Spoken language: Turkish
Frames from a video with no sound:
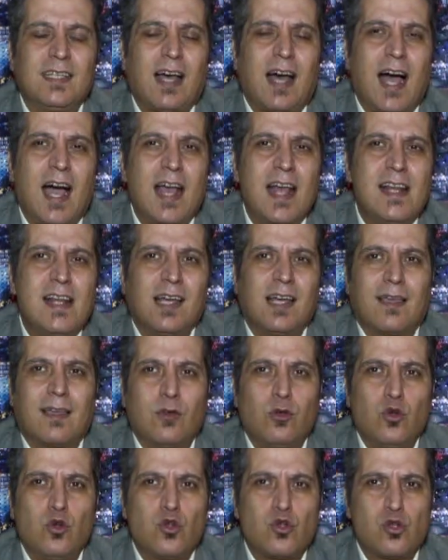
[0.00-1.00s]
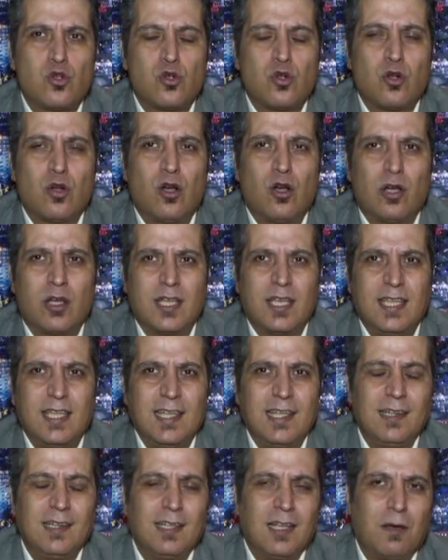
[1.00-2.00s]
aylık 100 euro,
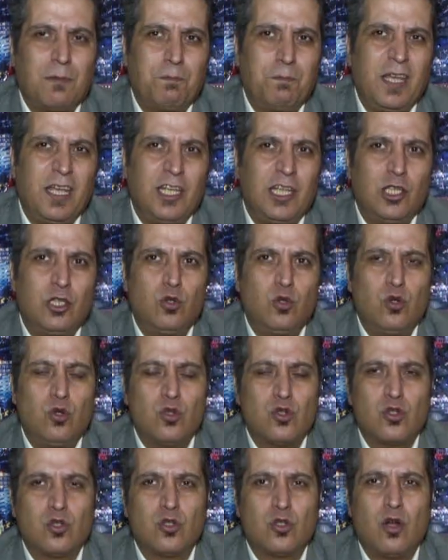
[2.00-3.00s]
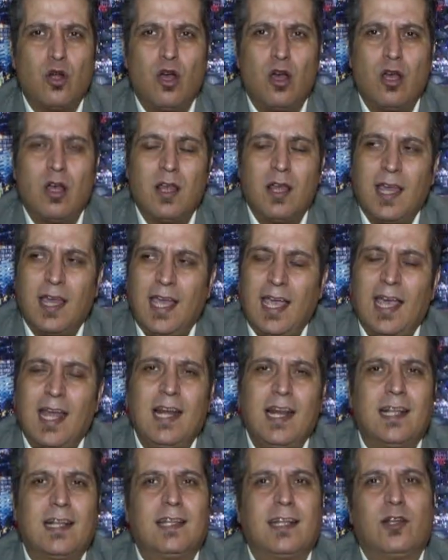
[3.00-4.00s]
yıllık 1200 euro
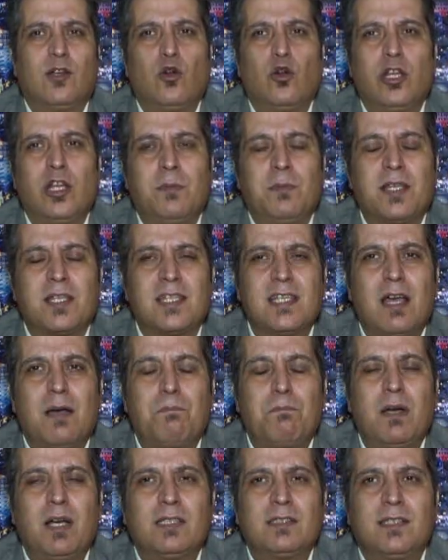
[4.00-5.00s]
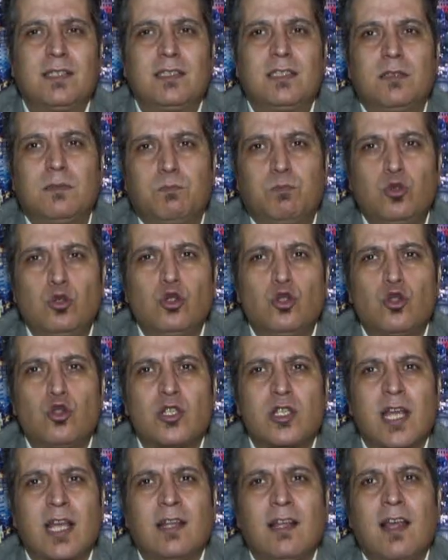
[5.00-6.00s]
elektrik ödemesi yapmaktadır. Bu
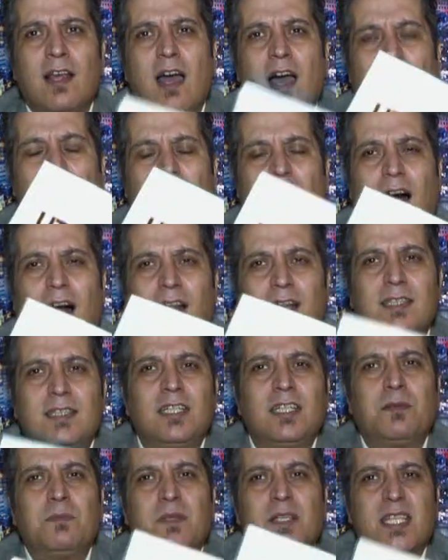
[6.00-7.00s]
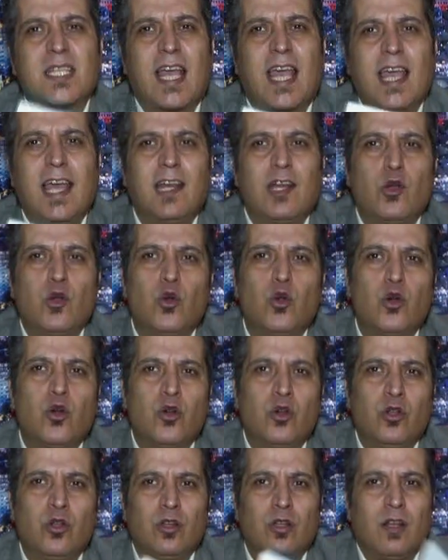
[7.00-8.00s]
yüzden aldığımız her
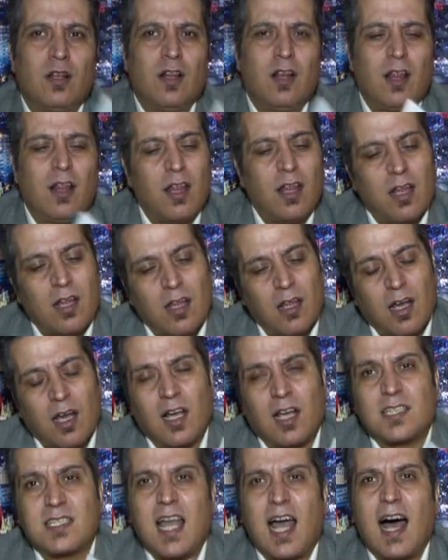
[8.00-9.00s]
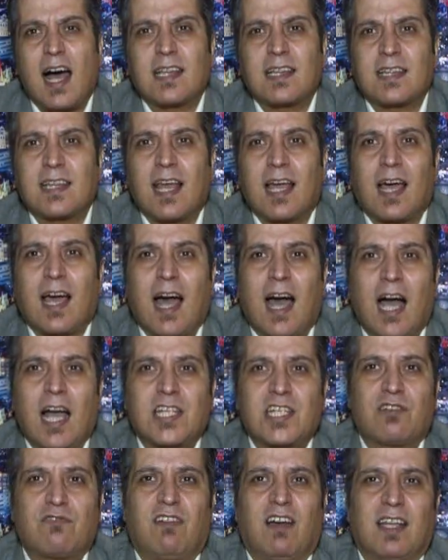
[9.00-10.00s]
ürünün saatte
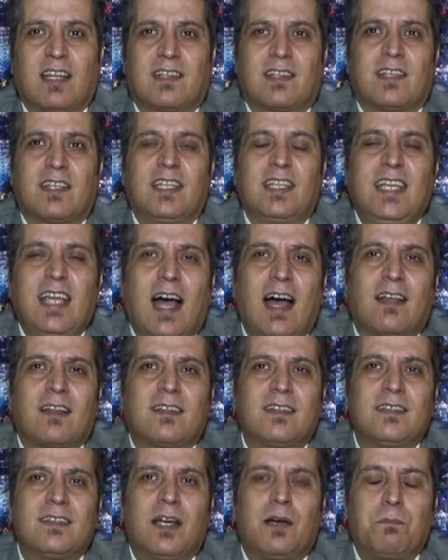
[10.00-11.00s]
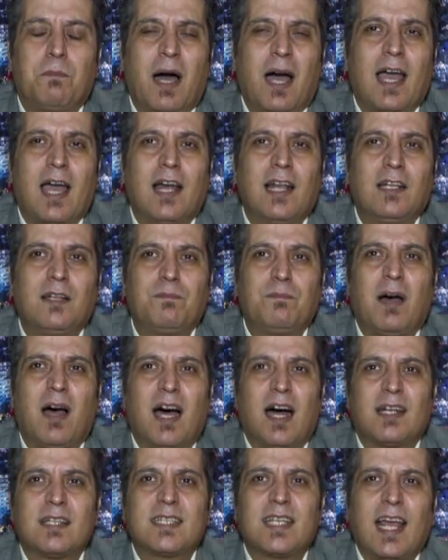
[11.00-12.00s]
kaç watt yaktığına bakalım.
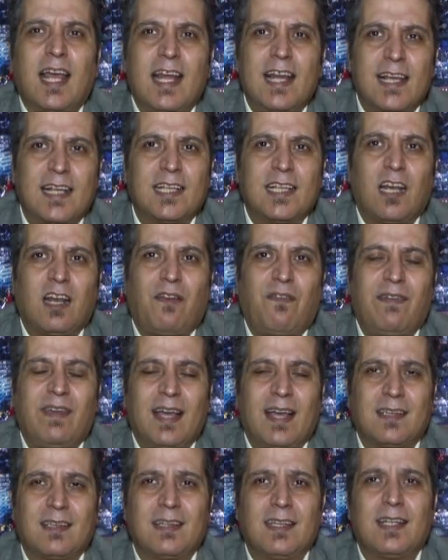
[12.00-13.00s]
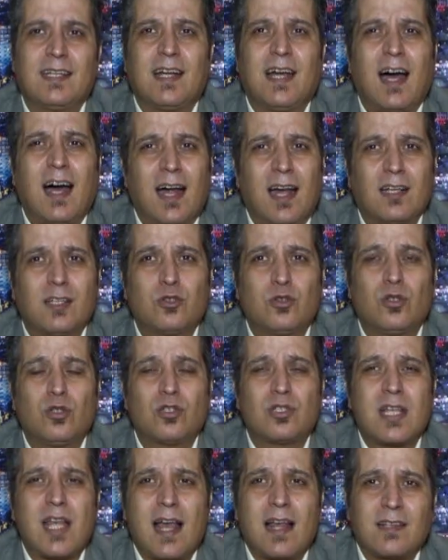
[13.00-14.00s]
Artık elektrik fiyatları
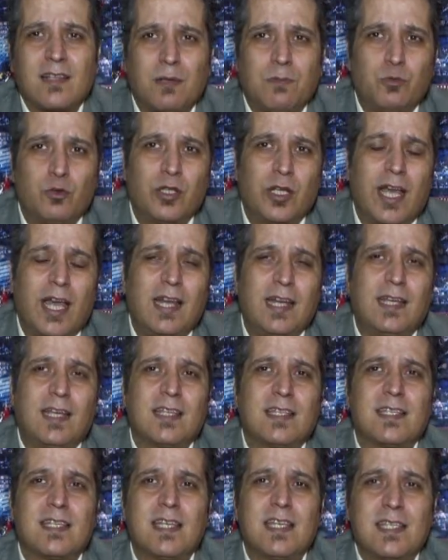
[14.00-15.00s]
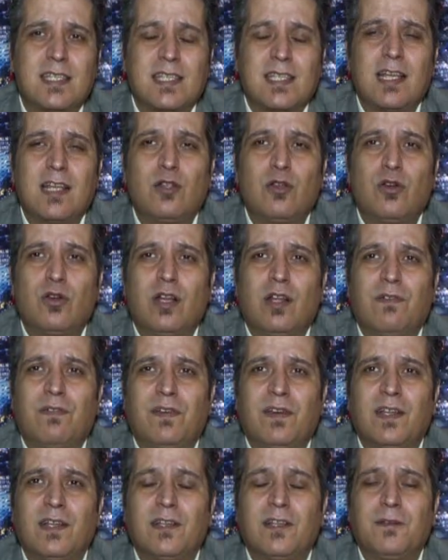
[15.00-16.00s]
artıyor. Zaten bunu herkes hissediyor
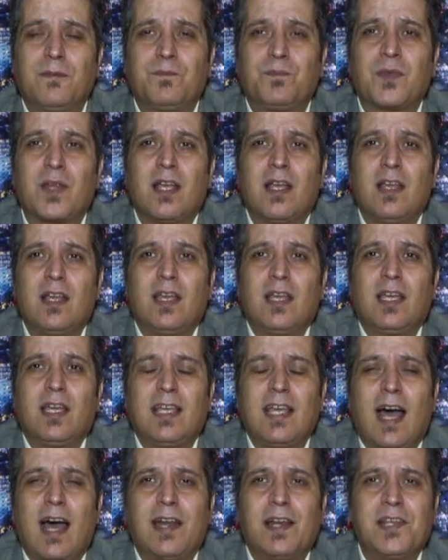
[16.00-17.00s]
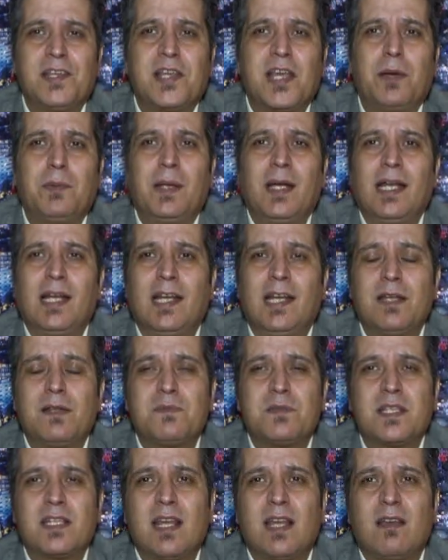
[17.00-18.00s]
efendim. Yarınki
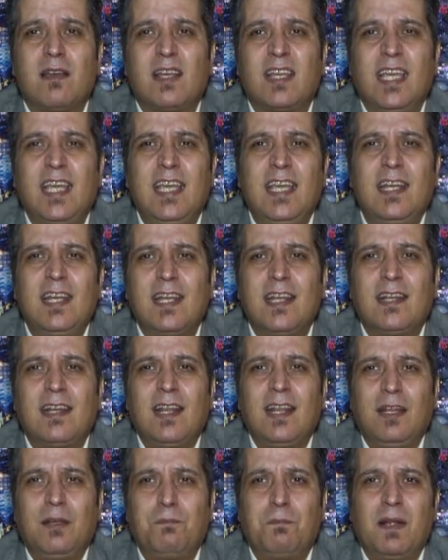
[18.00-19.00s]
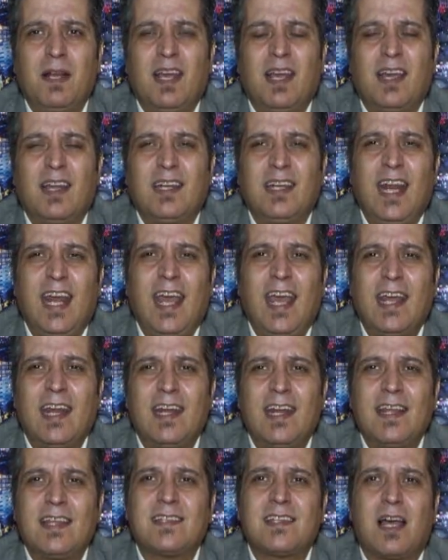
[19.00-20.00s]
haberlerimizde iğneden ipliğe
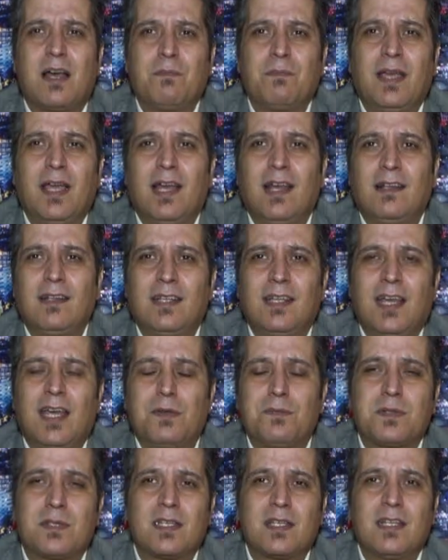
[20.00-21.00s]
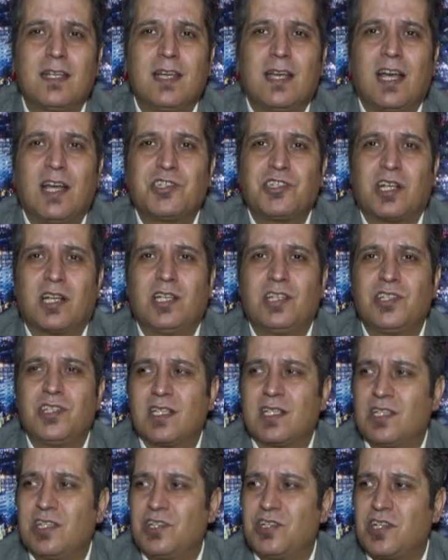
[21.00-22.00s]
neye ne zam geldi hepsini
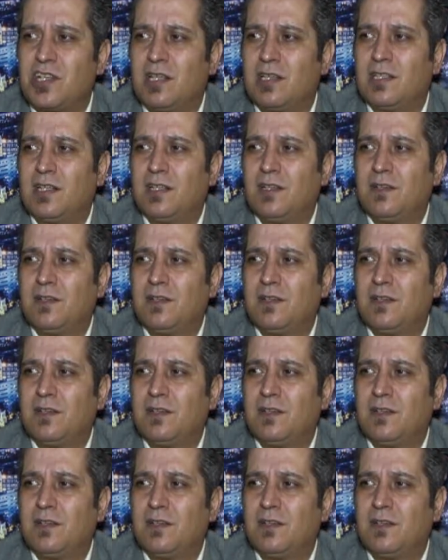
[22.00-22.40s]
açıklayacağız inşallah.